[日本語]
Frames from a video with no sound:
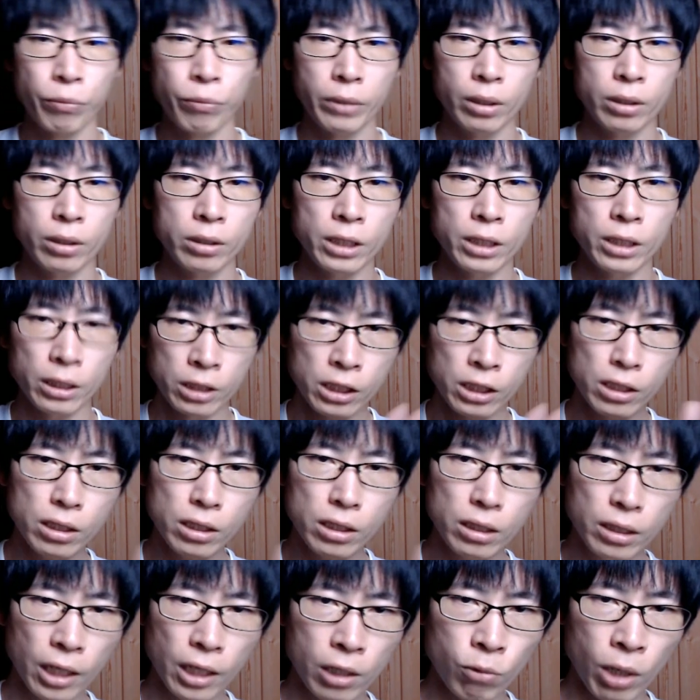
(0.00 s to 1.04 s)
じゃあ
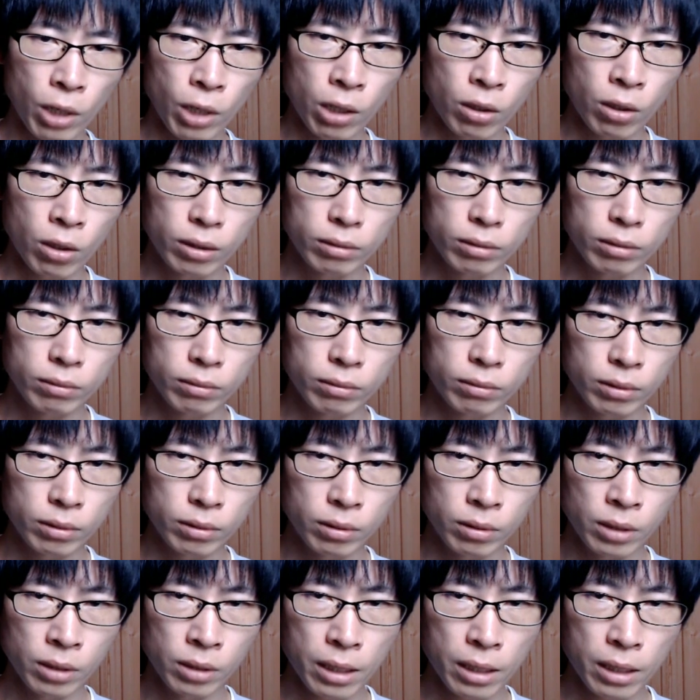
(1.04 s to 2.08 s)
人体は
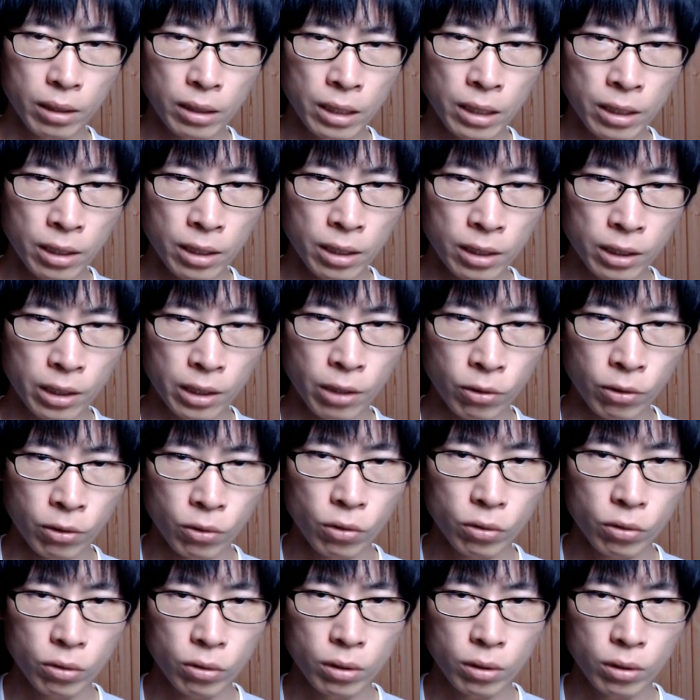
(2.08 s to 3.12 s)
なんでできてる
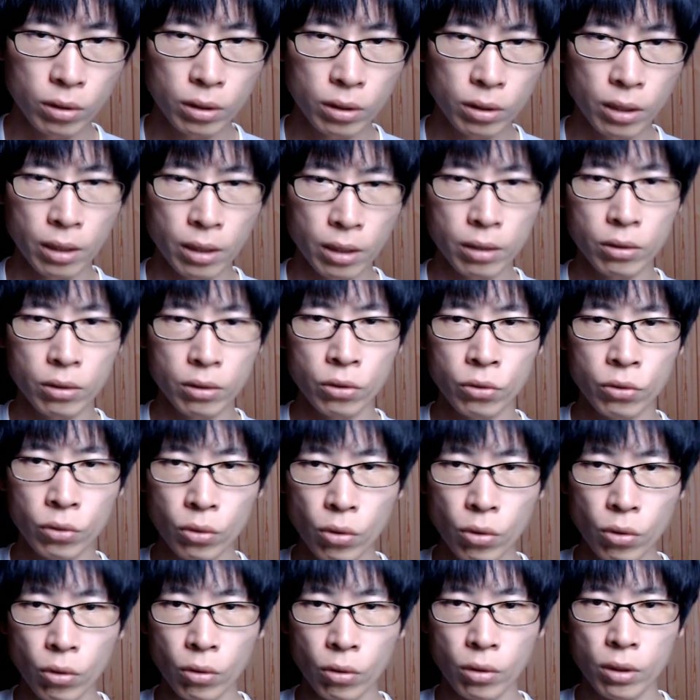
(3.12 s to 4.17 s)
のっていう
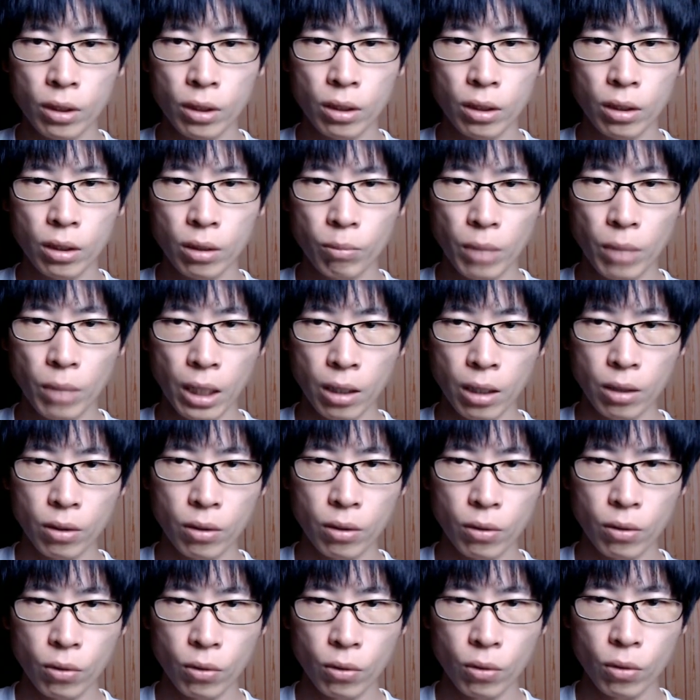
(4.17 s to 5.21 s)
と、ま
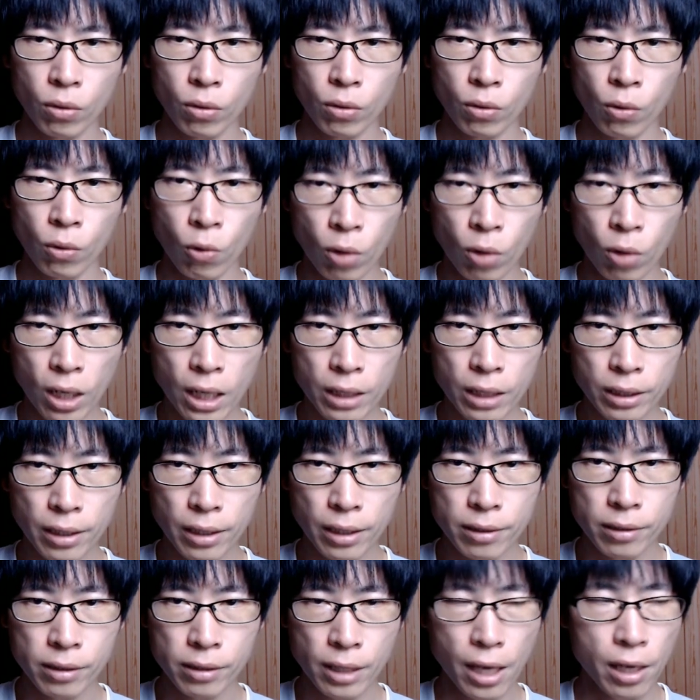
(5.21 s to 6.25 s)
あ、
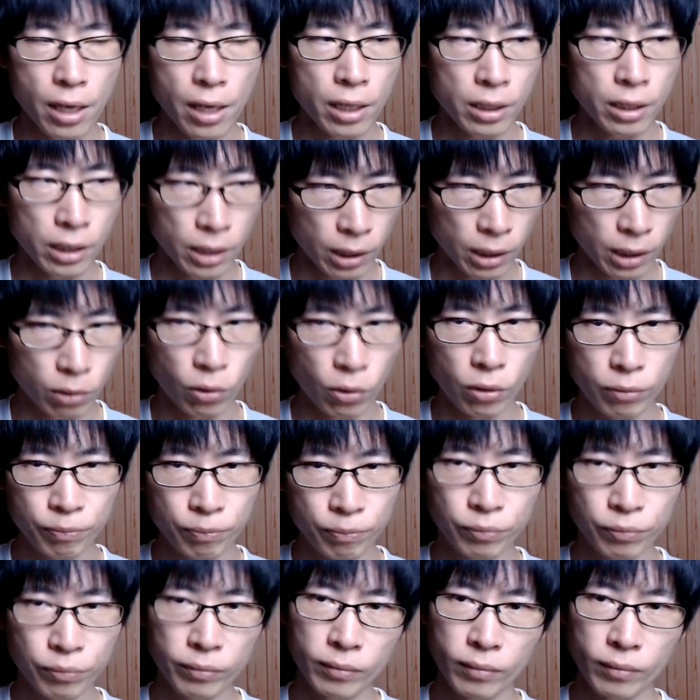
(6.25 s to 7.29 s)
コラーゲン繊維だと。
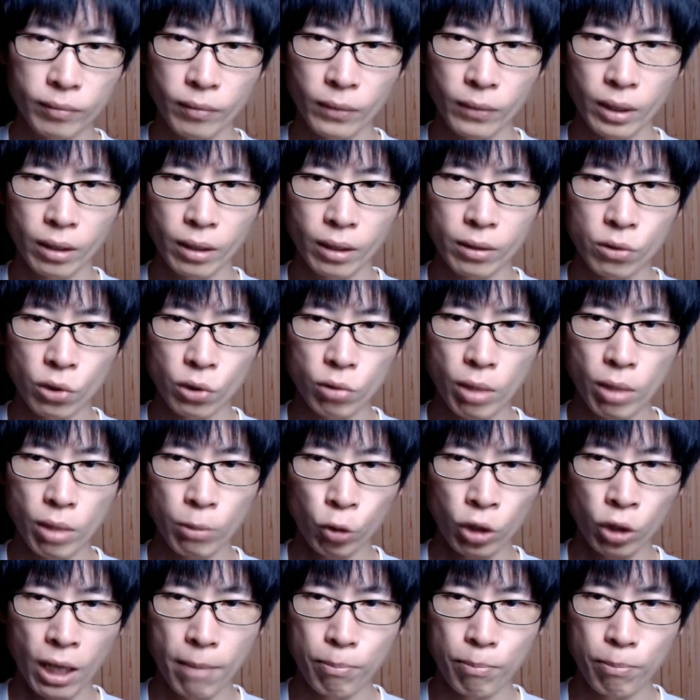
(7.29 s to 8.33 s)
それは
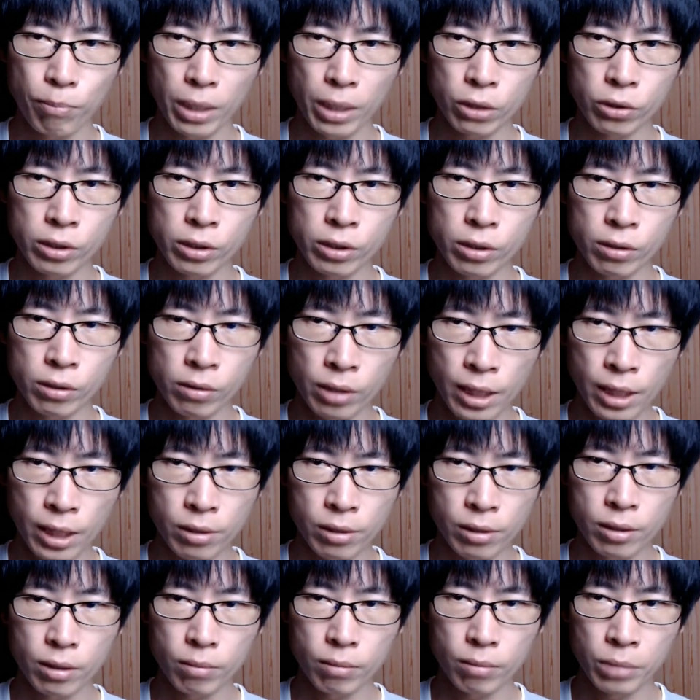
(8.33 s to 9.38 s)
もうタンパク質、
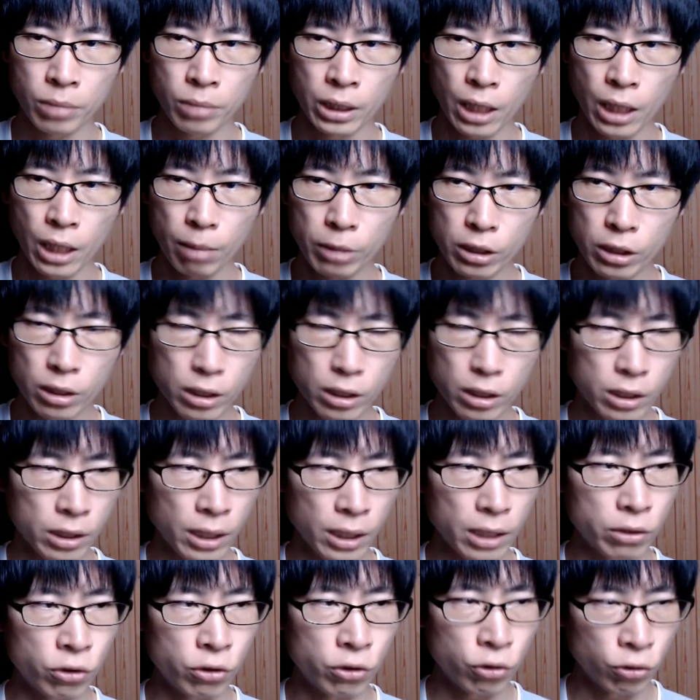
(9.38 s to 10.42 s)
鉄、ビタミン C
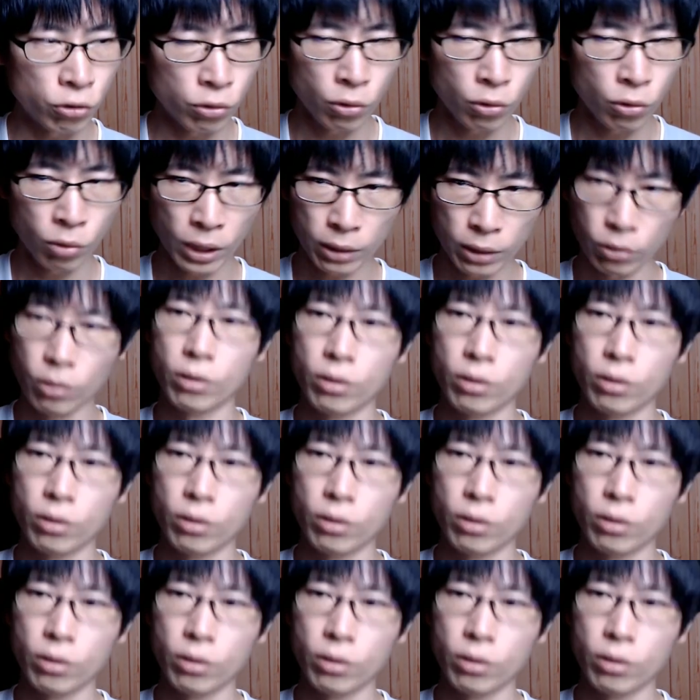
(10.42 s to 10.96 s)
が重要だと